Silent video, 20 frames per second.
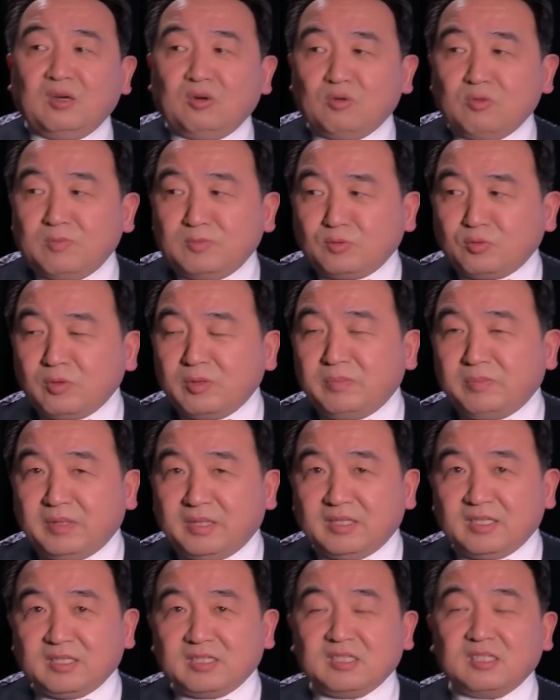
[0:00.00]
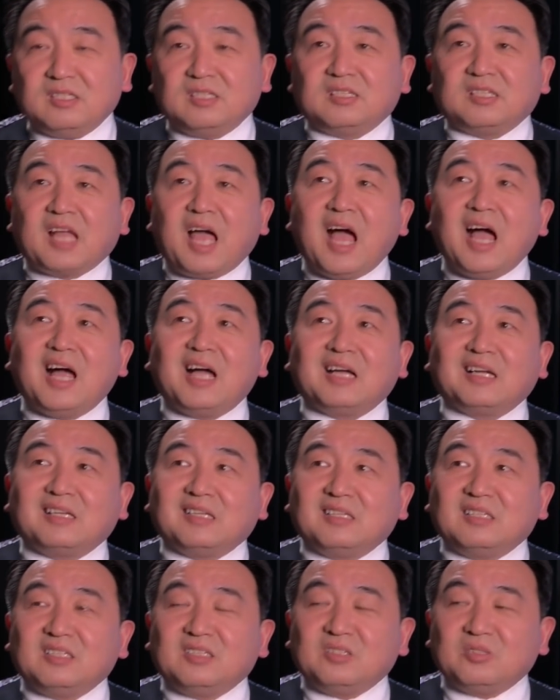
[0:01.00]
我们对比的是，他
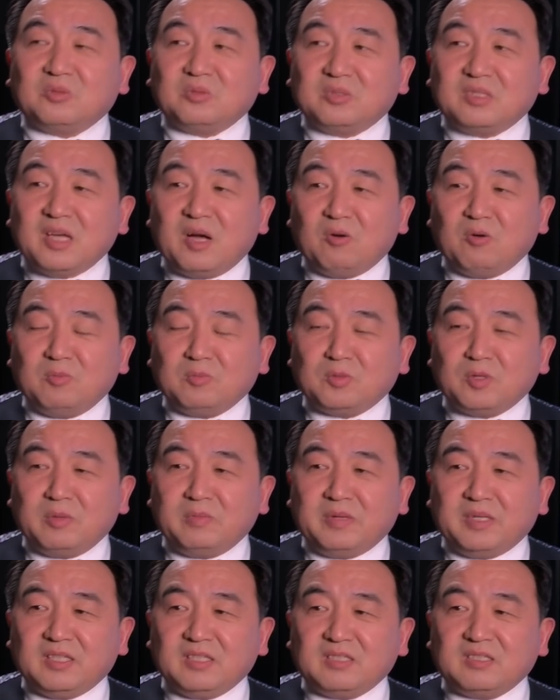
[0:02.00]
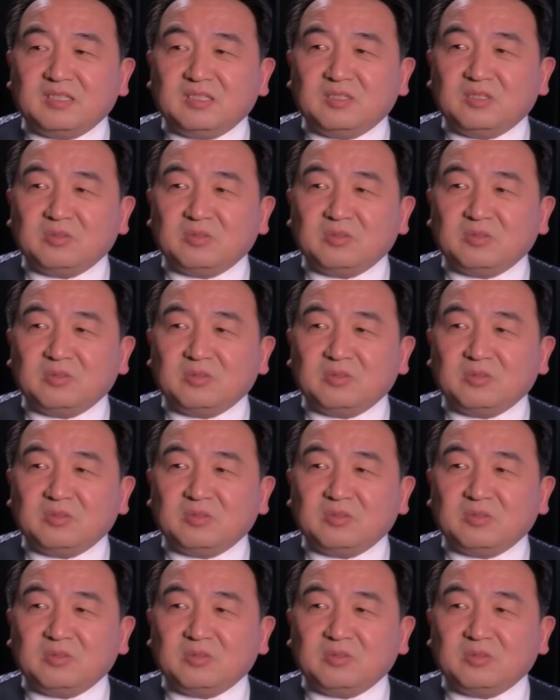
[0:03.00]
就像我们对比的是，